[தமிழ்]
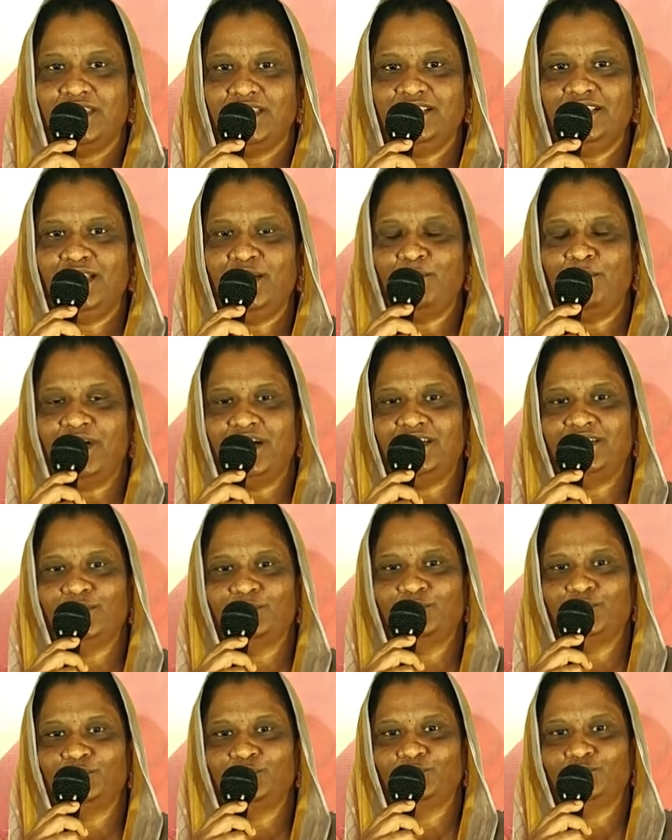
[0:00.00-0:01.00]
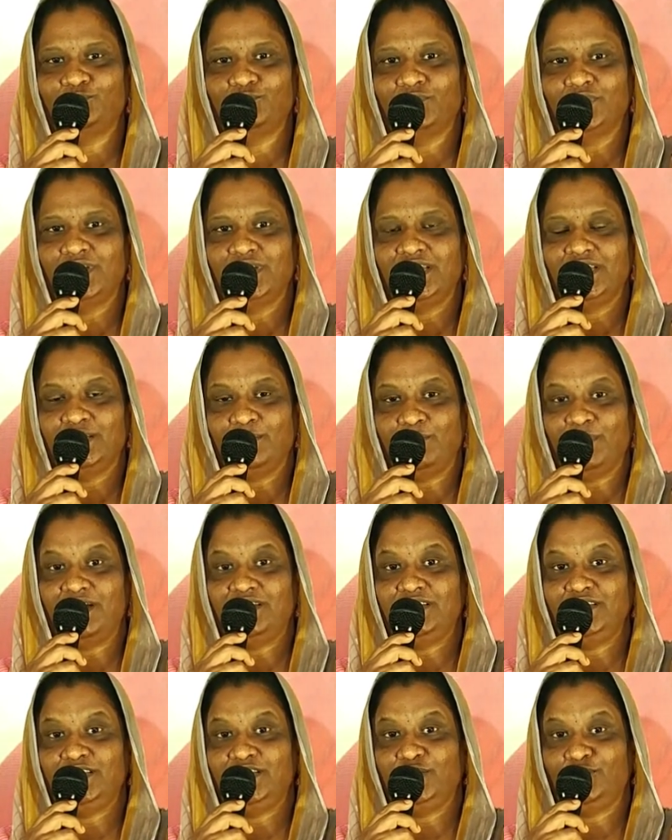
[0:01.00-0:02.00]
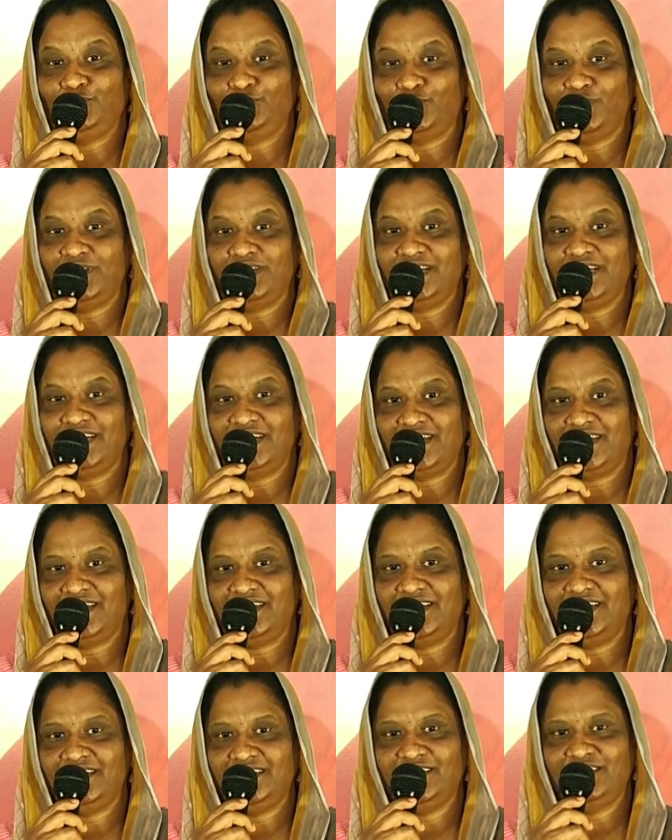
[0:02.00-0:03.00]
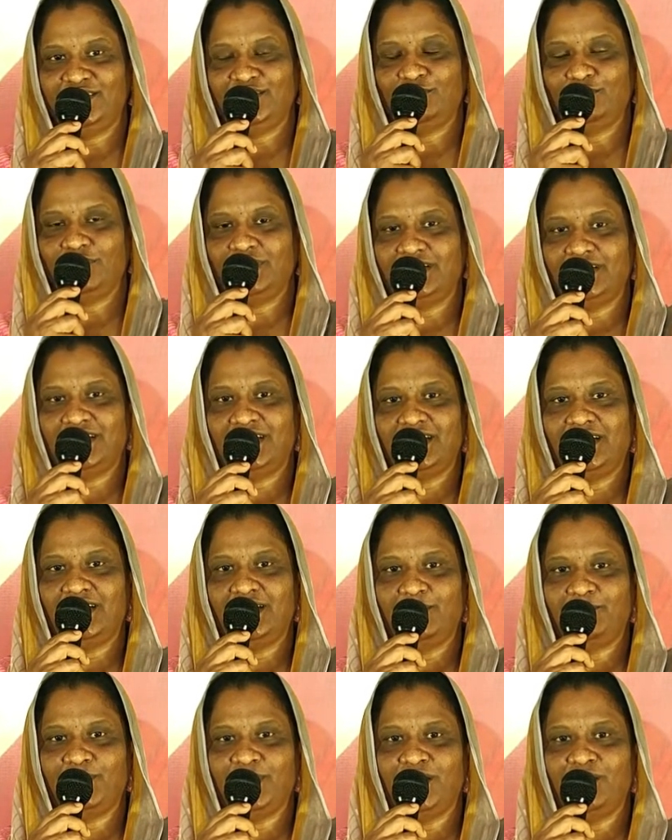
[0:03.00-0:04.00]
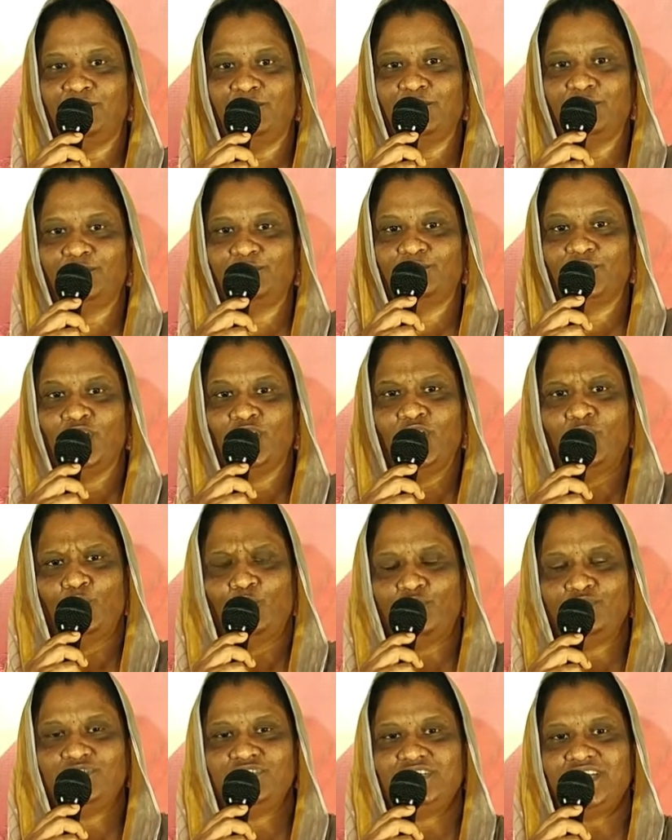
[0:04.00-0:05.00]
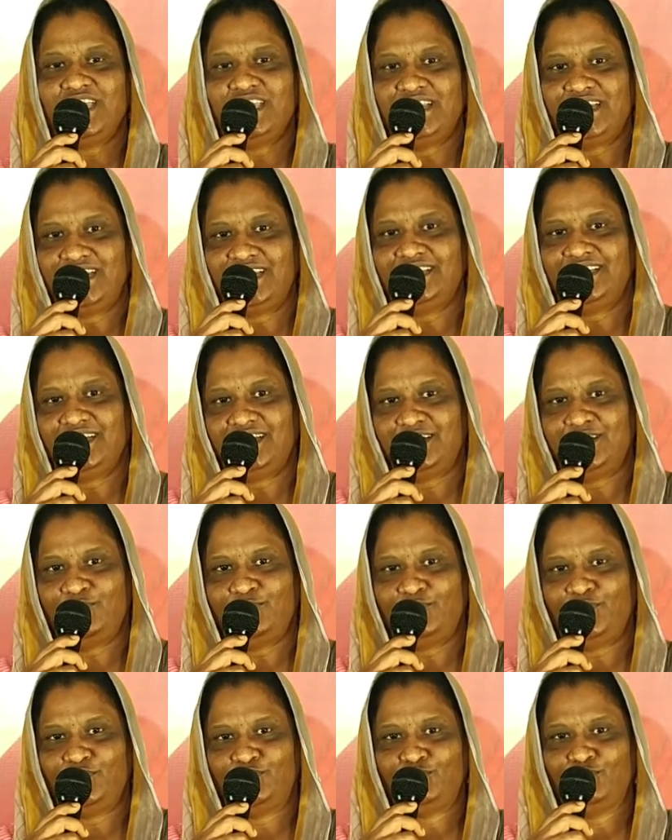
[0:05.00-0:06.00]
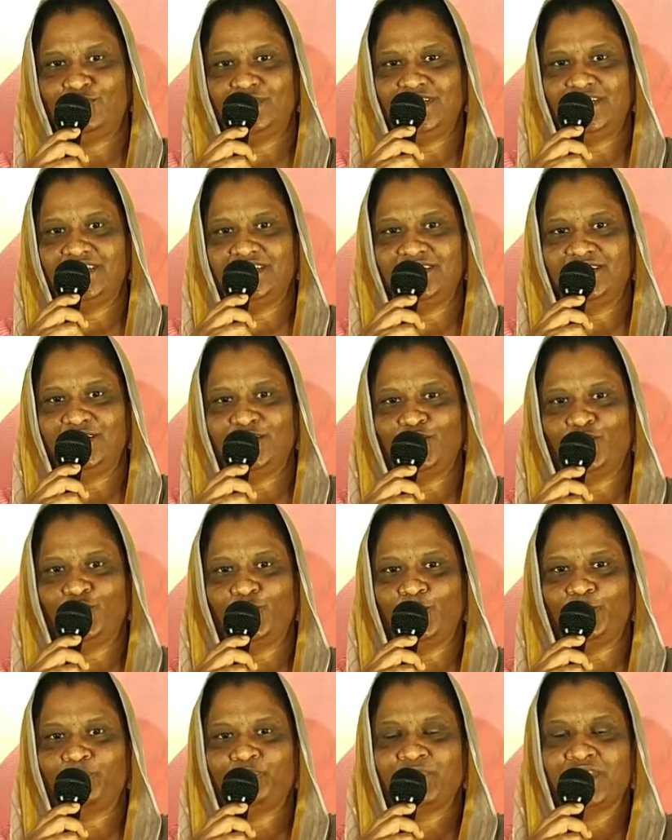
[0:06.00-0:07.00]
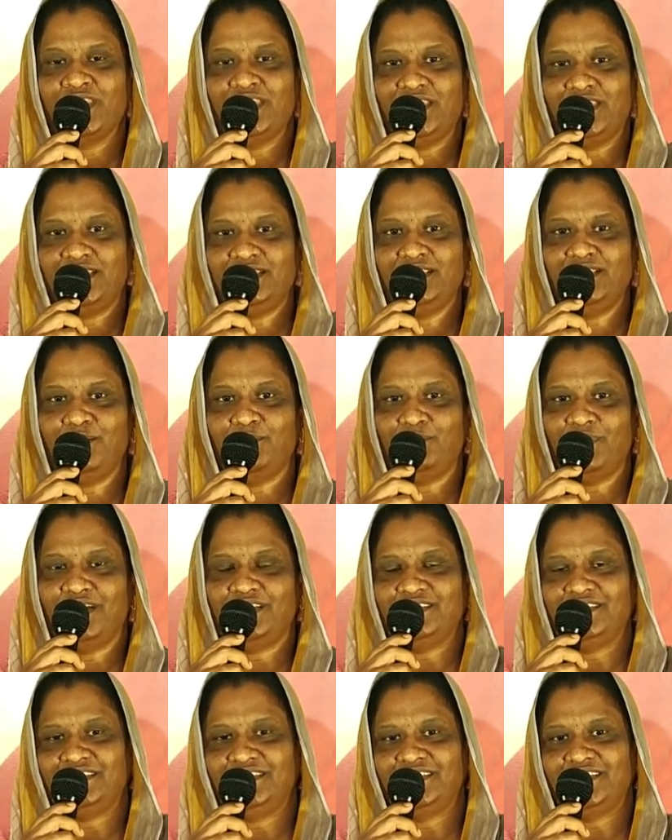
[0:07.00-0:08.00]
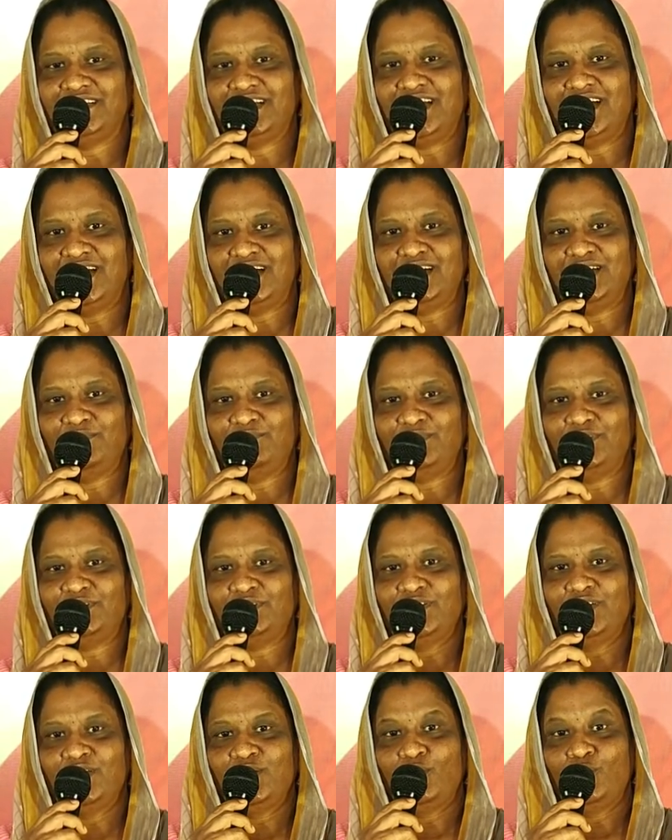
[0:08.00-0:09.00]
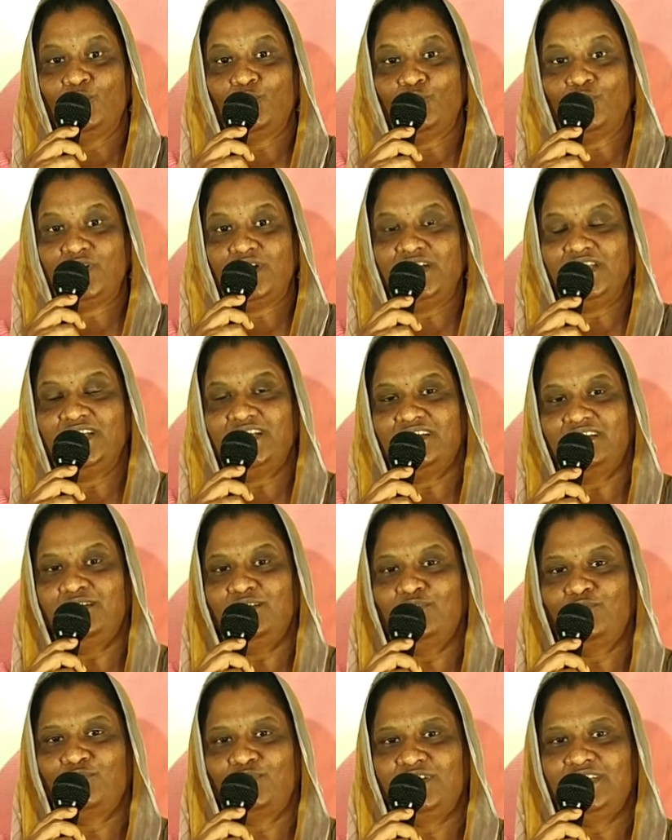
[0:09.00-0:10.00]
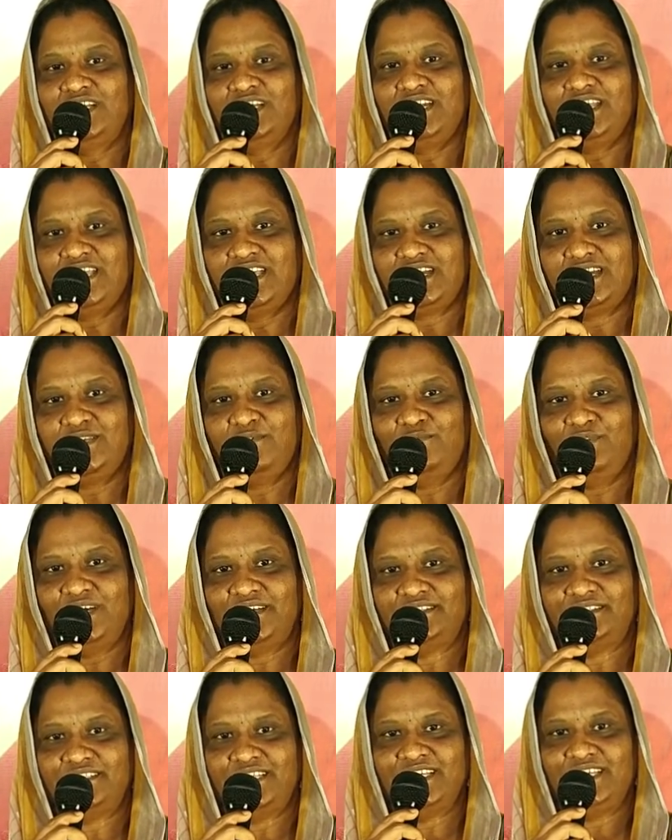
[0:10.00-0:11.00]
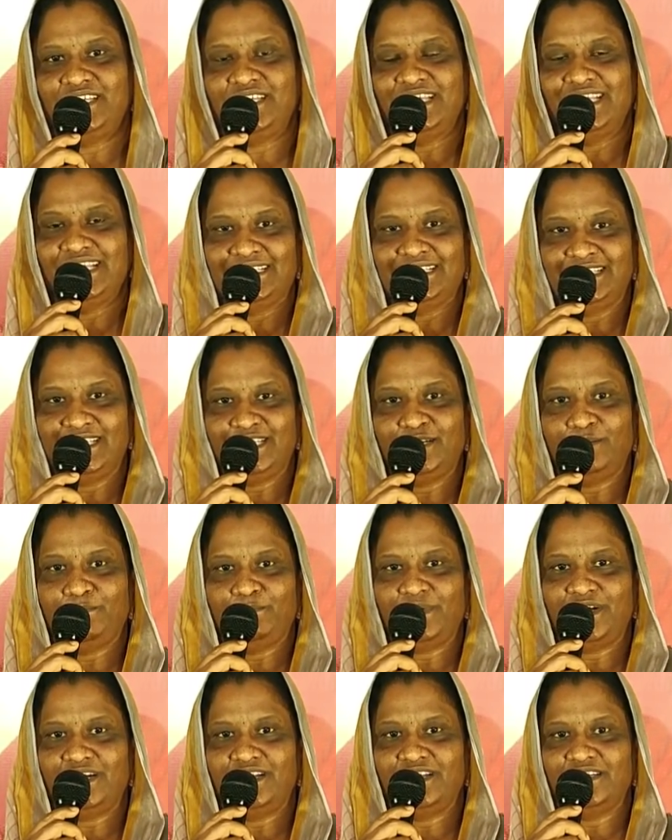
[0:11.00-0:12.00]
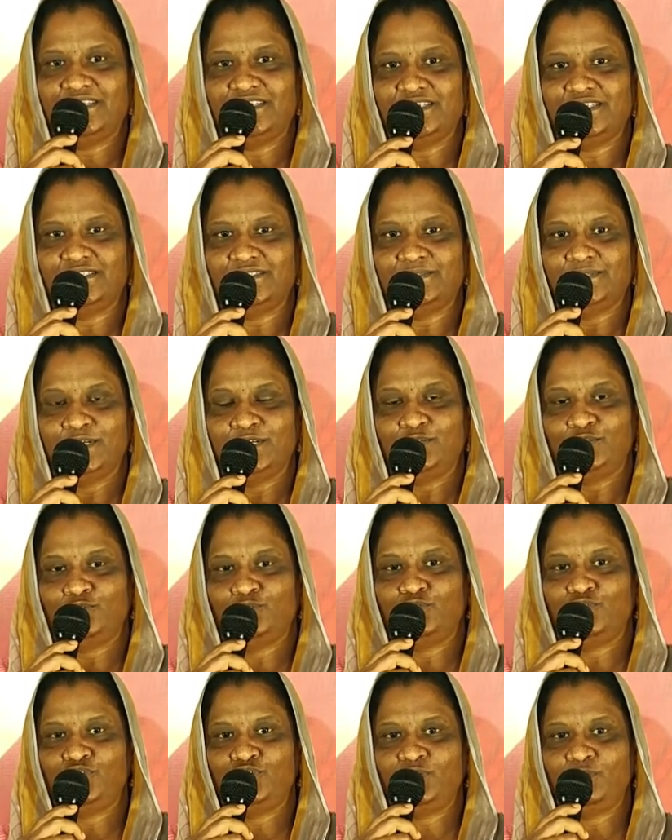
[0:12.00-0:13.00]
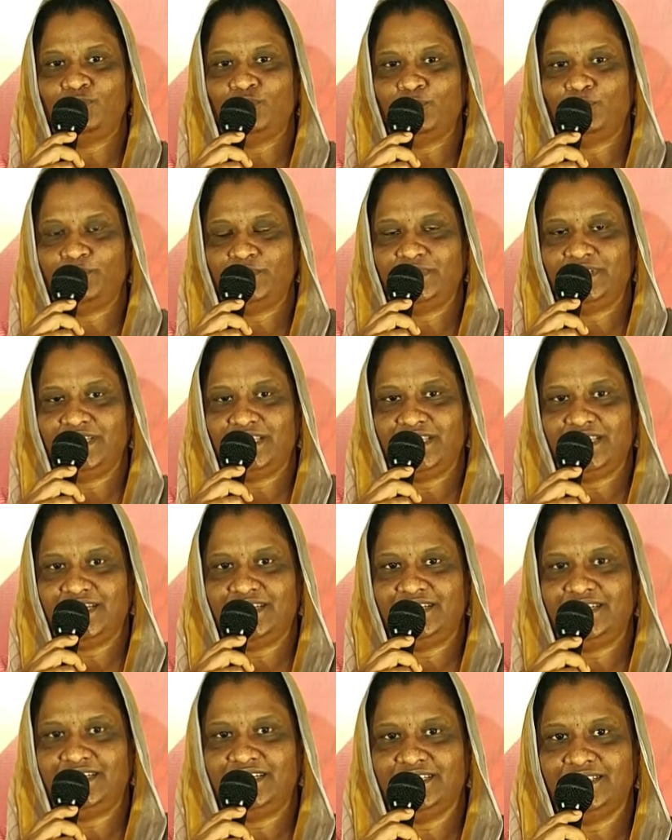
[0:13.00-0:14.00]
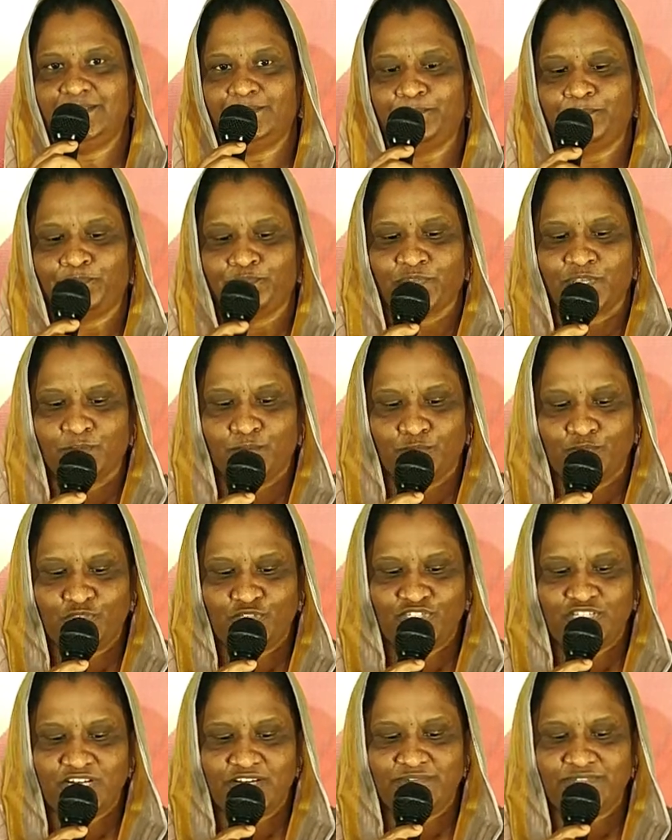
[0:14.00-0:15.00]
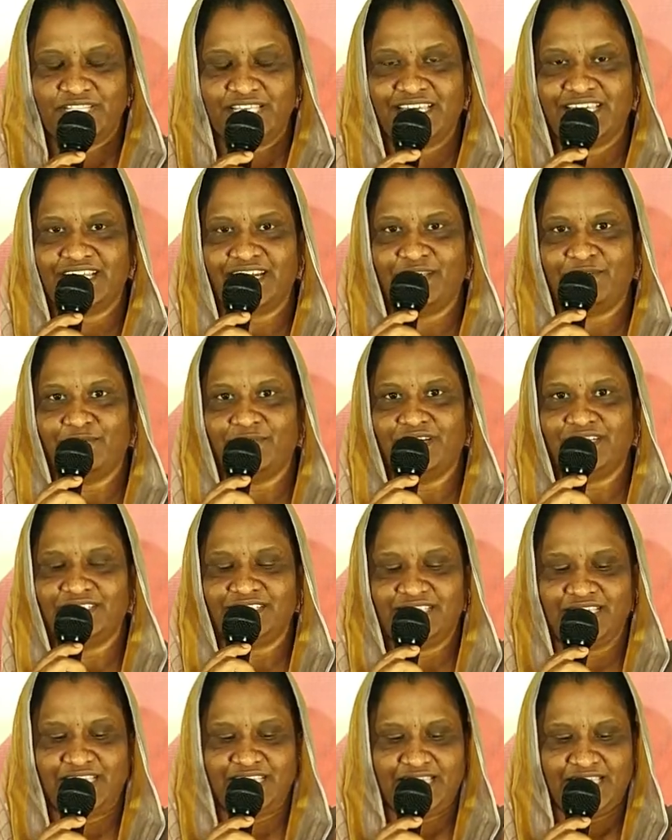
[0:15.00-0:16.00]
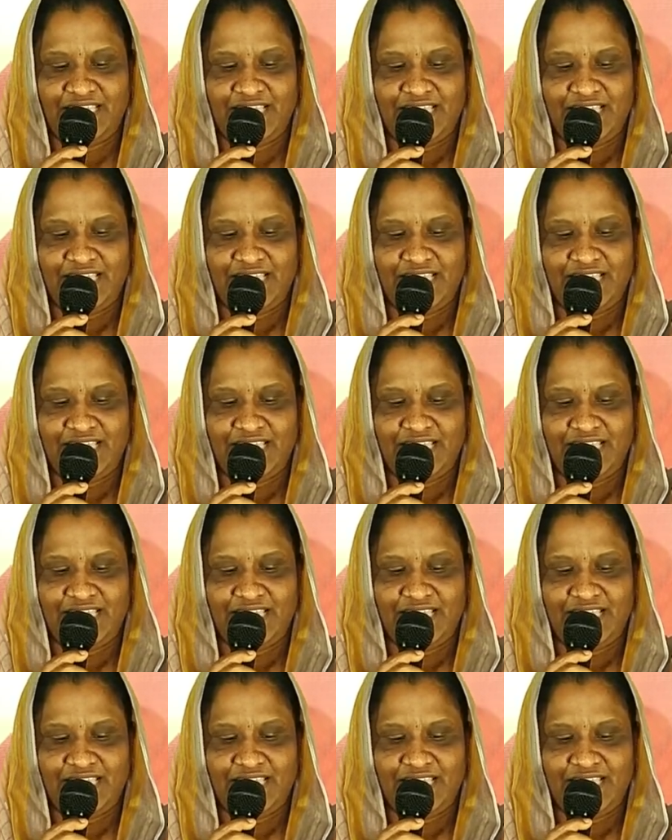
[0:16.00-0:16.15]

இந்த மாதமும் இந்த மாதத்தின் தொடக்க நாளில் நின்று கொண்டிருக்கிற நாம் யாவரும் ஒன்றாய் இணைந்த ஆண்டவரை துதிக்க இருக்கிறோம் இந்த மாதத்திற்கு ஆண்டவர் உங்களுக்காக கொடுக்கிற இறைவார்த்தை திருப்பாடல்கள் நூற்றி முப்பத்தி எட்டு மூன்றாவது இறைவார்த்தை